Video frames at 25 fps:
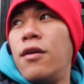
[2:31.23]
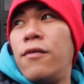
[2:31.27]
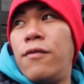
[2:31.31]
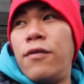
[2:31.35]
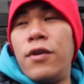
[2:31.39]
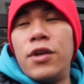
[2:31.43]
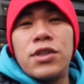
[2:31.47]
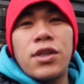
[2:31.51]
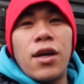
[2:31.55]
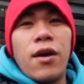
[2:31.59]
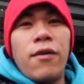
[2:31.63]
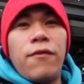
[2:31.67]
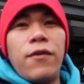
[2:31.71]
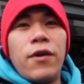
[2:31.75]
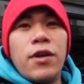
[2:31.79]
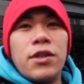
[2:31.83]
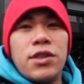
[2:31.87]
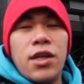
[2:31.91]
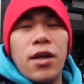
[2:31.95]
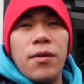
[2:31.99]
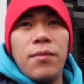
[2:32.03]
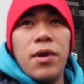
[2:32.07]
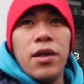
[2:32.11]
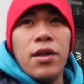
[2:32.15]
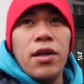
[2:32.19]
first come
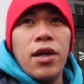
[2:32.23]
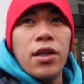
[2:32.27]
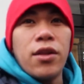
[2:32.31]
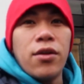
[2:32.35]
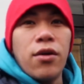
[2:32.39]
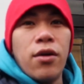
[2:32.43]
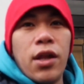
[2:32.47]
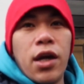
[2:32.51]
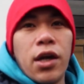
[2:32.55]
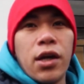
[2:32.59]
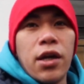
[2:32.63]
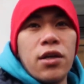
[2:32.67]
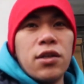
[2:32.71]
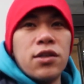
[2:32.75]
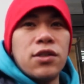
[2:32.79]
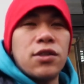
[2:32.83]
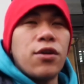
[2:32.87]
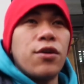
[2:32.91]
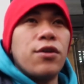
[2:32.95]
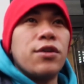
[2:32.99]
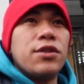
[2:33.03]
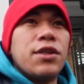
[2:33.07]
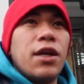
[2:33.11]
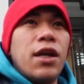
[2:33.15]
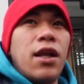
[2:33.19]
first serve din dito.
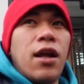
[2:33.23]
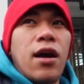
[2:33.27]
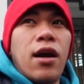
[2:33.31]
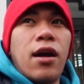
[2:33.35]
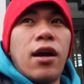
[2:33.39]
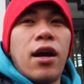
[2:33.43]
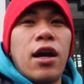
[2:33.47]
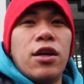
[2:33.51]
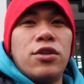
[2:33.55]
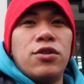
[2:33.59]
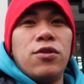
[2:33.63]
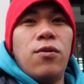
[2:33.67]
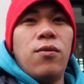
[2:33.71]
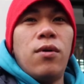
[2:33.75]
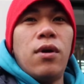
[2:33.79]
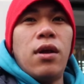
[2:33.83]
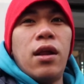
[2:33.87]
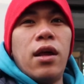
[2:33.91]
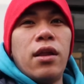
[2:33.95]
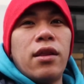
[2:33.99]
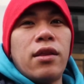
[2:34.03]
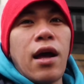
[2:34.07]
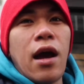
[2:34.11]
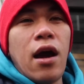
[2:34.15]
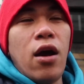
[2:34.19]
Nag-in-store sila. Kaso
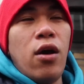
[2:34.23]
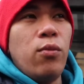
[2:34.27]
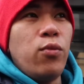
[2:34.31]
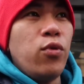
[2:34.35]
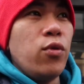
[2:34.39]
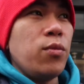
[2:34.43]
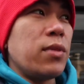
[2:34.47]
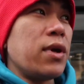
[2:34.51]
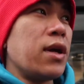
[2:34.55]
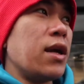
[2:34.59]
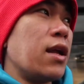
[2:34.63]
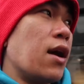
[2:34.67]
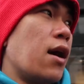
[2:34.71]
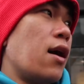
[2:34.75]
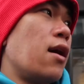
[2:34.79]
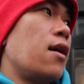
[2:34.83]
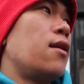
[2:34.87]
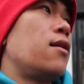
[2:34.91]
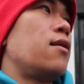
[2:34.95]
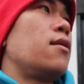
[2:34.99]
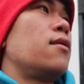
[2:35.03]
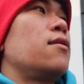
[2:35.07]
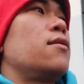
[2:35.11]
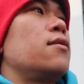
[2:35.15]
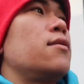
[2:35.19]
walang taong pumila.
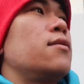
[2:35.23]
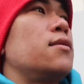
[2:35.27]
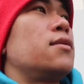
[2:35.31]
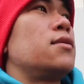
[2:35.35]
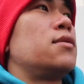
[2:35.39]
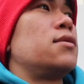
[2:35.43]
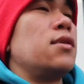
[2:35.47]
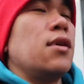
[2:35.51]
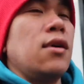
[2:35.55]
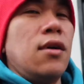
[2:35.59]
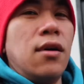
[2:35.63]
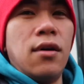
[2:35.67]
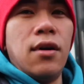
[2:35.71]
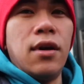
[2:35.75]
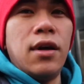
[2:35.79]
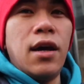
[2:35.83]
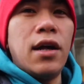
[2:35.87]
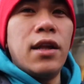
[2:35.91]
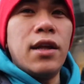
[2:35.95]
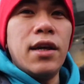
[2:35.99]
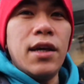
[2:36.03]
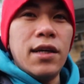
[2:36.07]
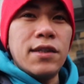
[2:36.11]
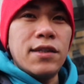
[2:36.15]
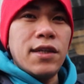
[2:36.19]
So,
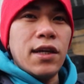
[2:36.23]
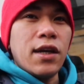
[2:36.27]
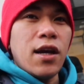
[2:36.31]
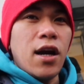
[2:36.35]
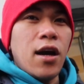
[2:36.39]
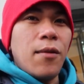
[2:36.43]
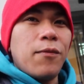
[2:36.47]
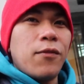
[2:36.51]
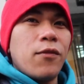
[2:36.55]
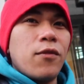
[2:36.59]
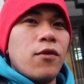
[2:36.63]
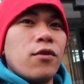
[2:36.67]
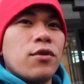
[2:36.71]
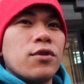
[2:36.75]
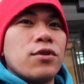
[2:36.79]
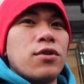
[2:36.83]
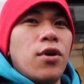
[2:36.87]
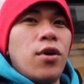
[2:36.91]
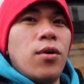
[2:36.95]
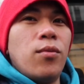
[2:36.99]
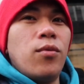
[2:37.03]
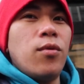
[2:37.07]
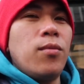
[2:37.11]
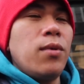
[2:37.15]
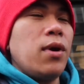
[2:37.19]
ayan. Easy cup kung gusto
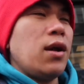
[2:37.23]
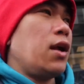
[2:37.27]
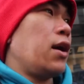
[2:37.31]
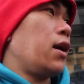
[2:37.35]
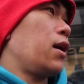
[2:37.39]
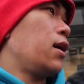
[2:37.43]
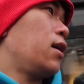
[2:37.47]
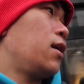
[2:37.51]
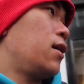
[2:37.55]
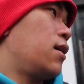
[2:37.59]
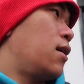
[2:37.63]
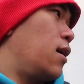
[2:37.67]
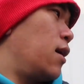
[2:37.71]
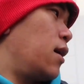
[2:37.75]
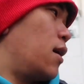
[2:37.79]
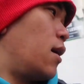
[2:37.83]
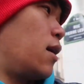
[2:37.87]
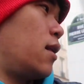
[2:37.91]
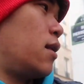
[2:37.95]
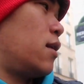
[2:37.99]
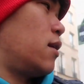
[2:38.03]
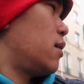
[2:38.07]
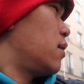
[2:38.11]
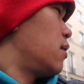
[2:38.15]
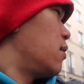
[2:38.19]
nyo bumili. Ayan.